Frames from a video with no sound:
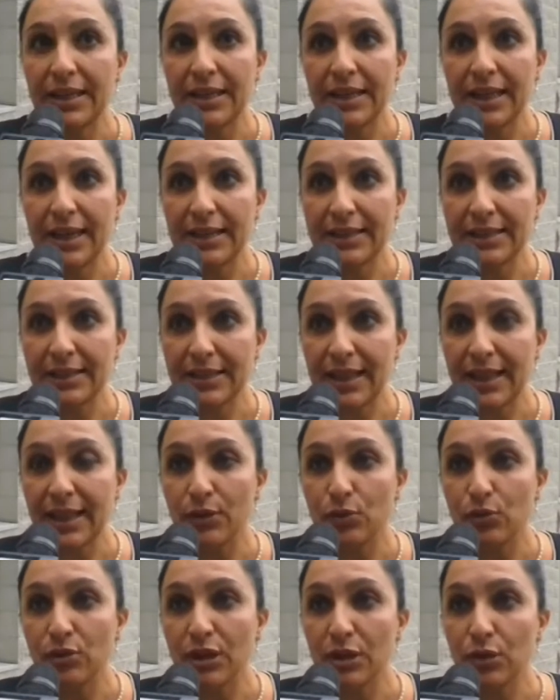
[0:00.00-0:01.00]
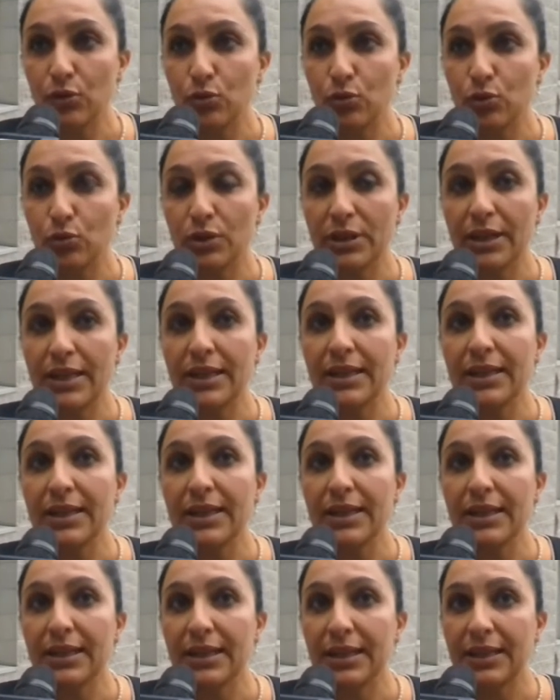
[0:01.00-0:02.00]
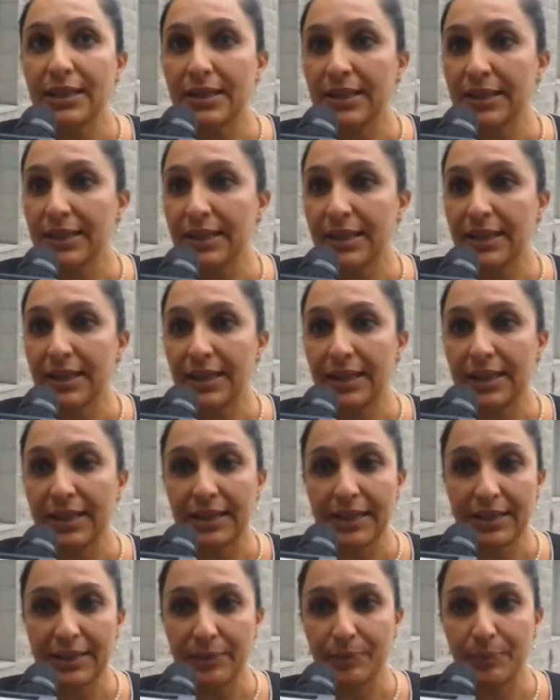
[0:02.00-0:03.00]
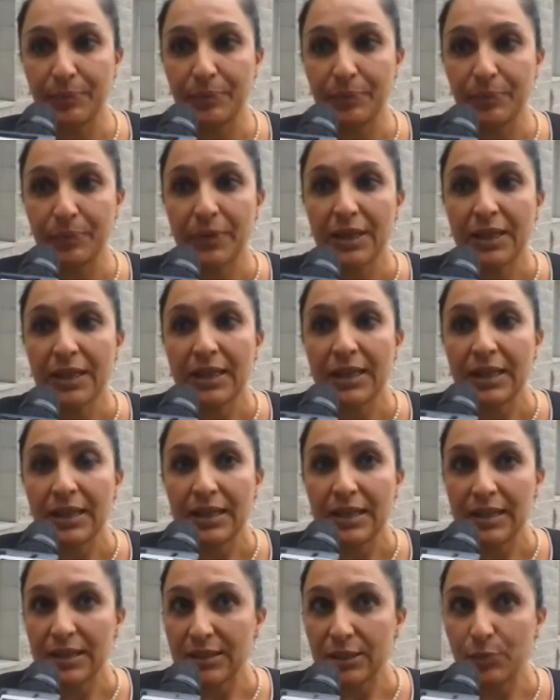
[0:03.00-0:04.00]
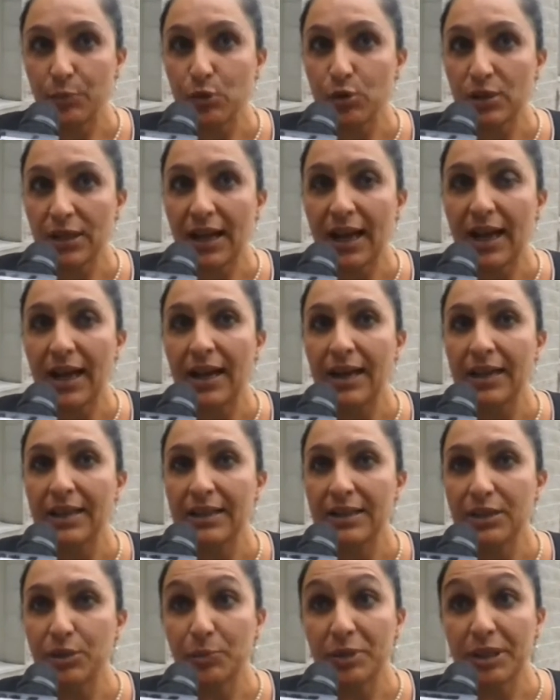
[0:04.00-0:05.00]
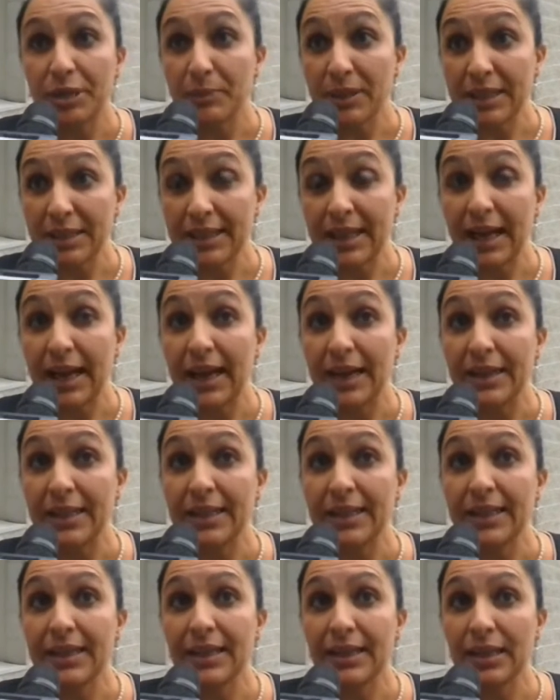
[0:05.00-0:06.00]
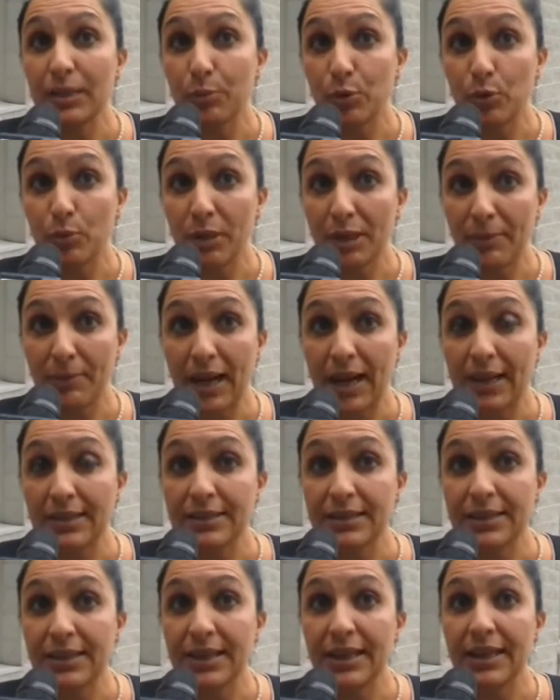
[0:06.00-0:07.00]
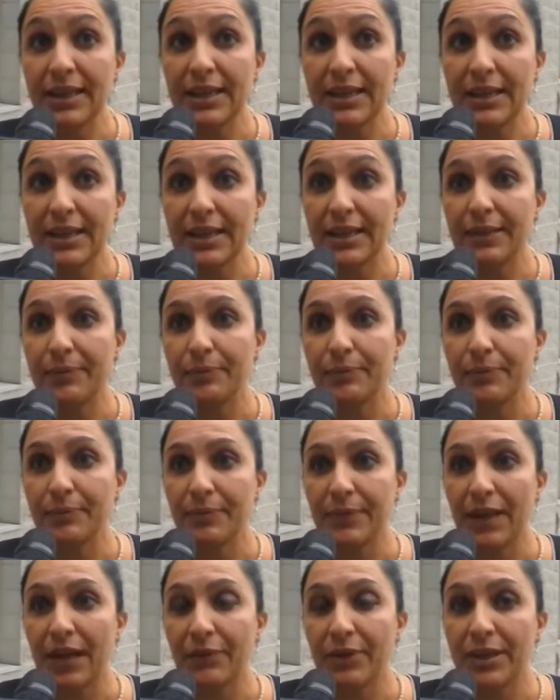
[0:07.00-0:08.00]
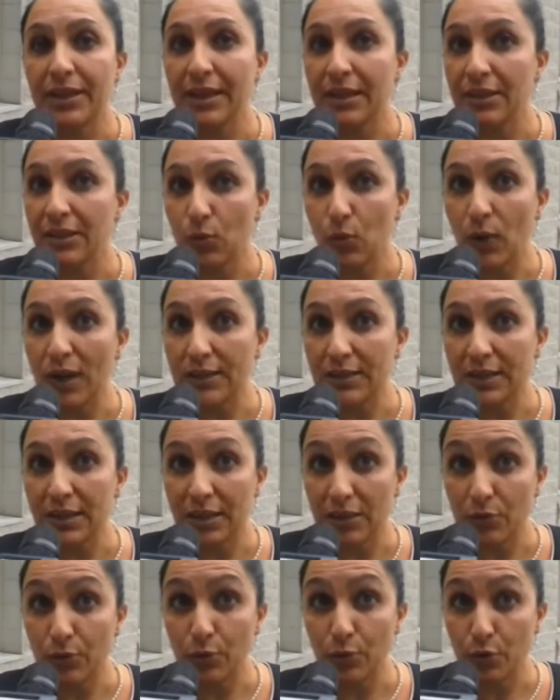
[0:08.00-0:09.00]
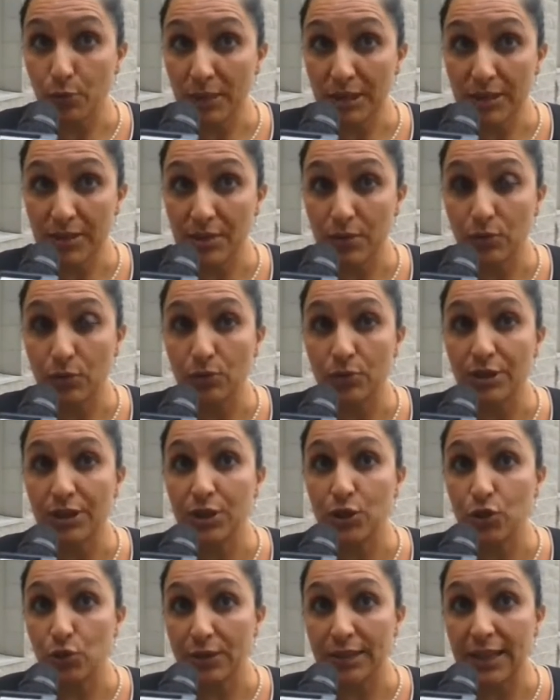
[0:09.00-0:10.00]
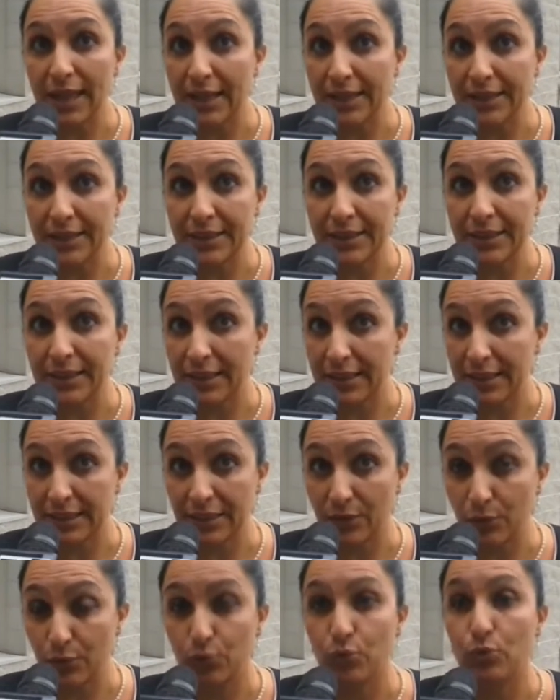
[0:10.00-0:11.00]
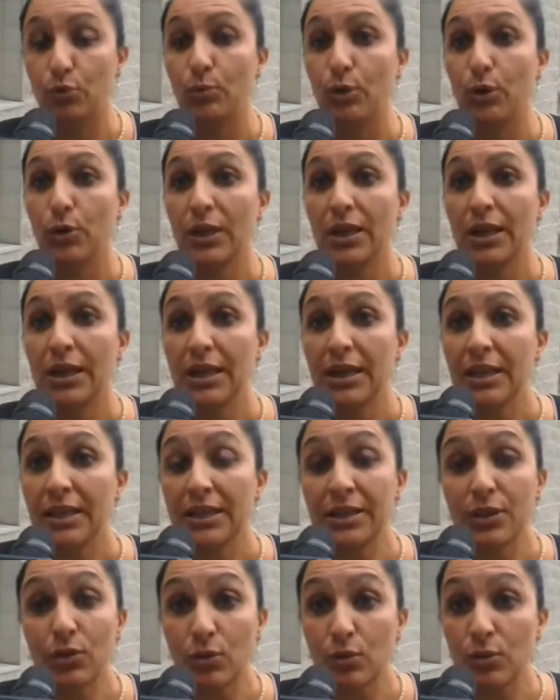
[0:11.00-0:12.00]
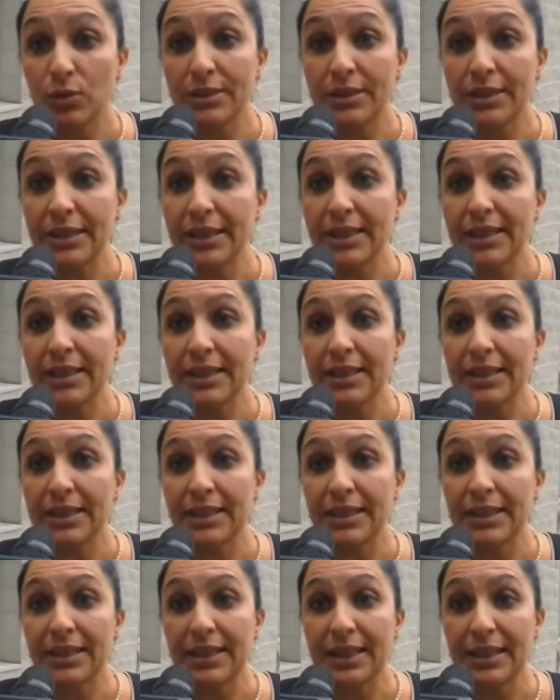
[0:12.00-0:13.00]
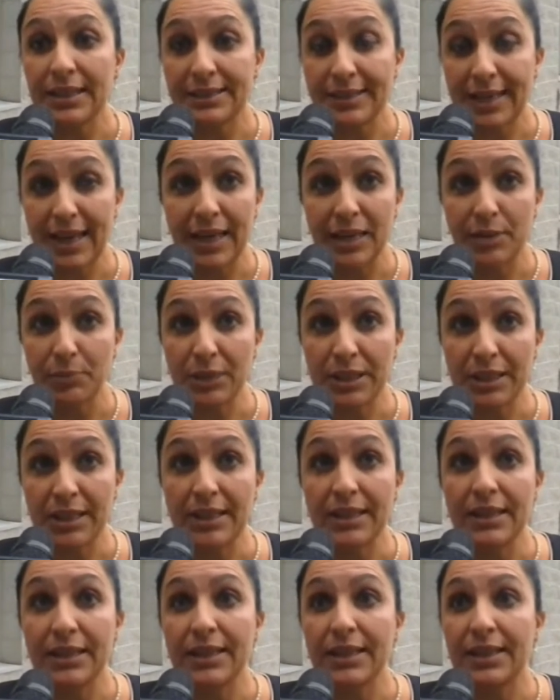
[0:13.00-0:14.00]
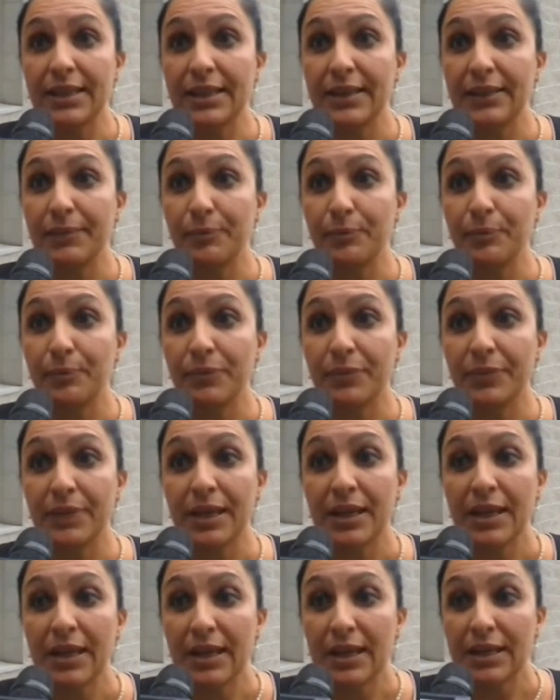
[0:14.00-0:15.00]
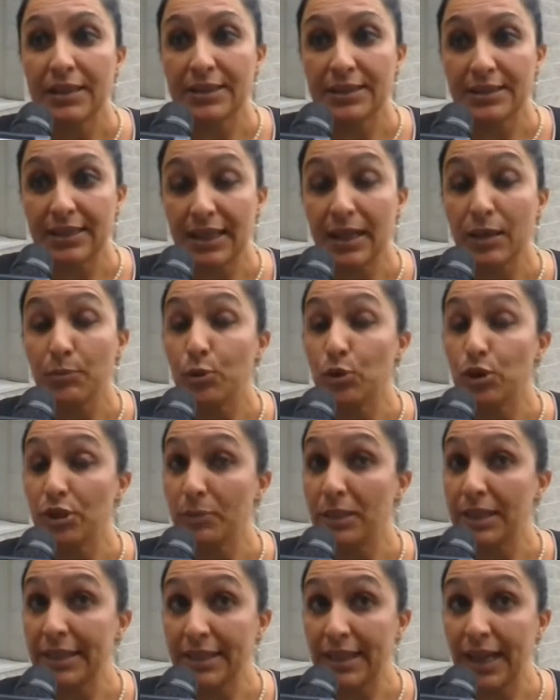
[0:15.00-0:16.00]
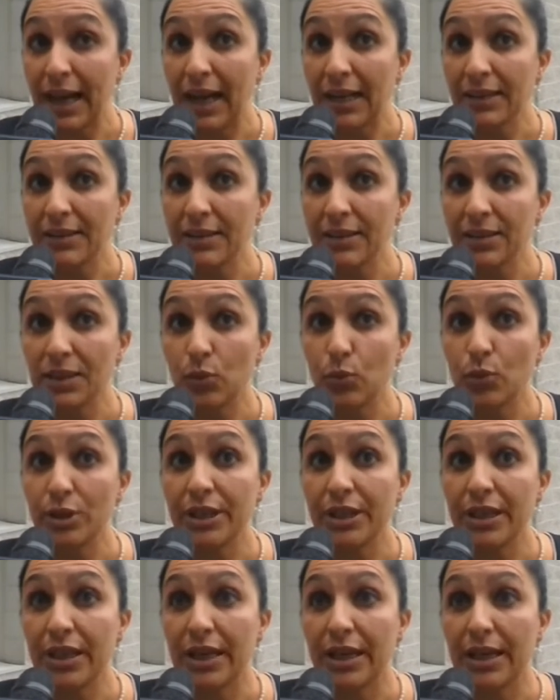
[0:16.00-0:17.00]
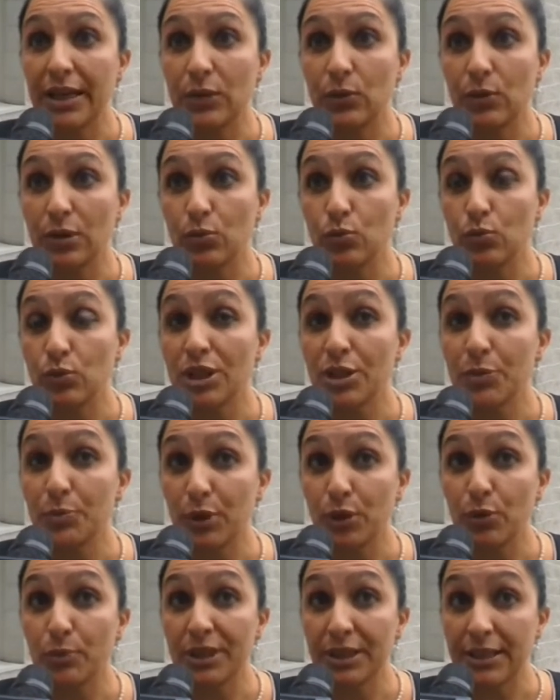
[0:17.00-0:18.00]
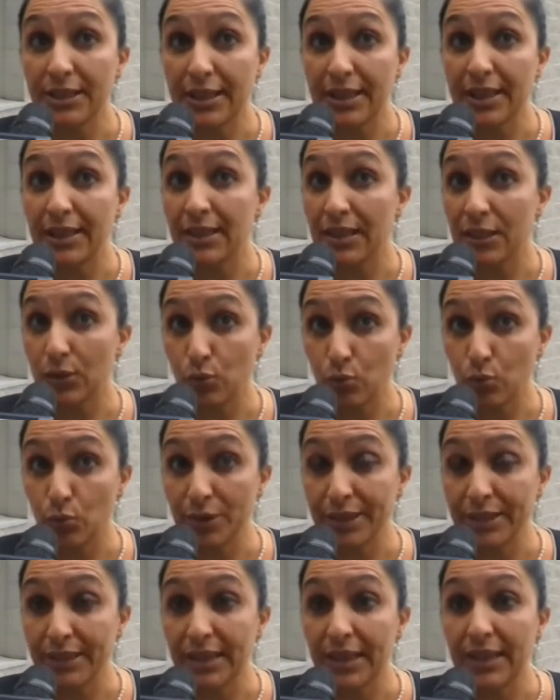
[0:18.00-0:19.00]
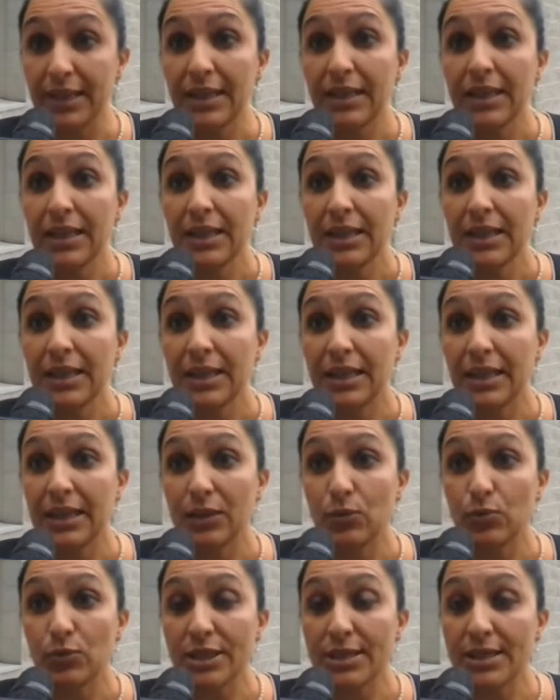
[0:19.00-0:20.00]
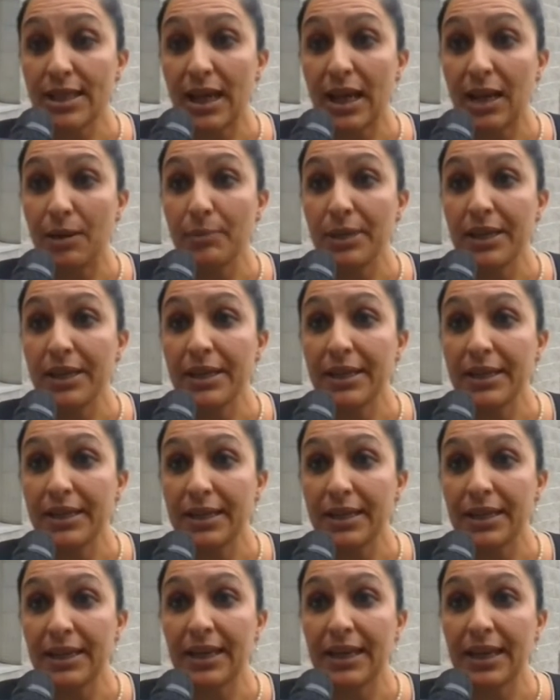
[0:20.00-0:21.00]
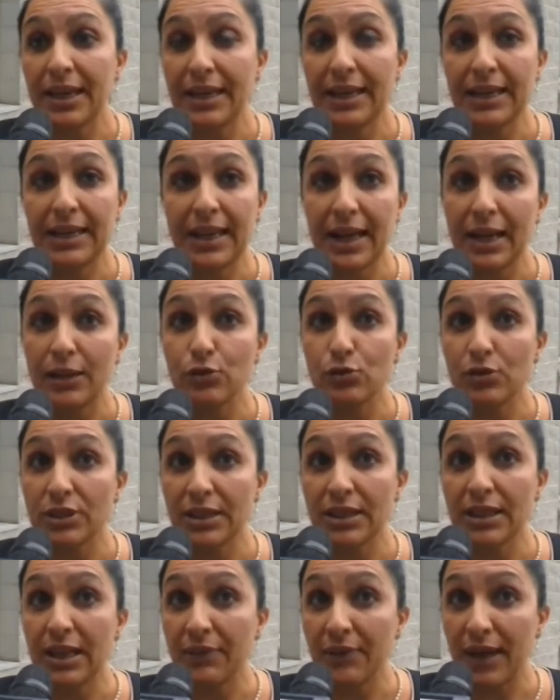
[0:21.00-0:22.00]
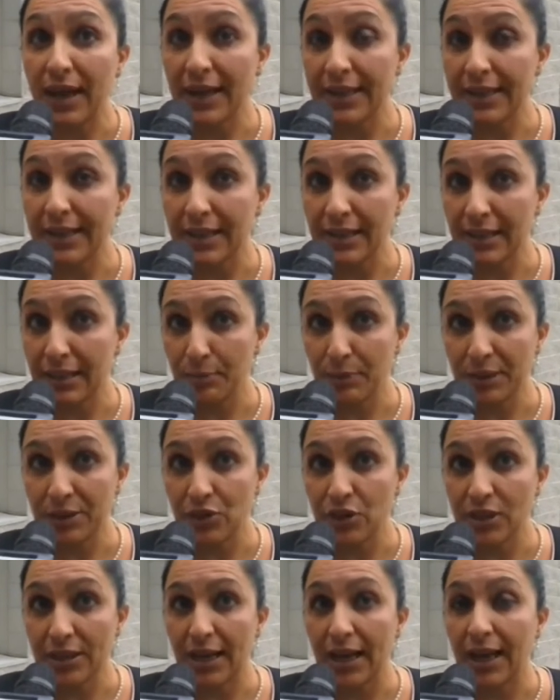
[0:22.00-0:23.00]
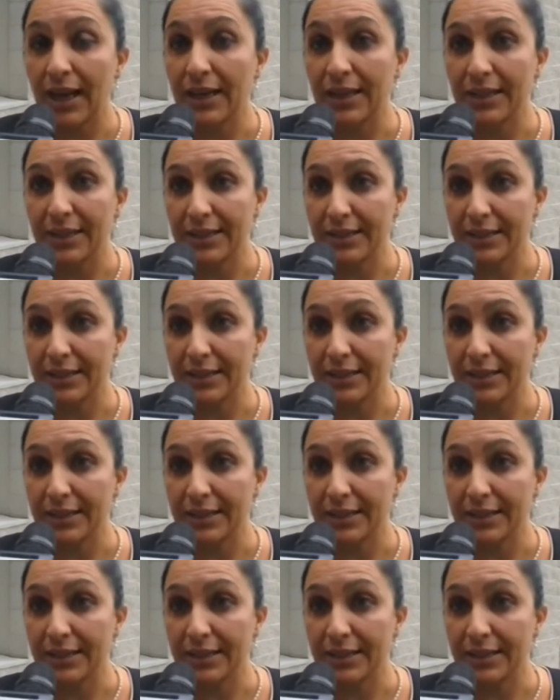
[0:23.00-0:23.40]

Eh, all'interno del tunnel eh, il, ehm, eh, si potrà eh, sperimentare le problematiche e mh, avere adeguate informazioni sui danni eh, da fumo. Inoltre al termine ehm, ci sarà la possibilità di eseguire una spirometria gratuita, un esame che è in grado di rilevare la capacità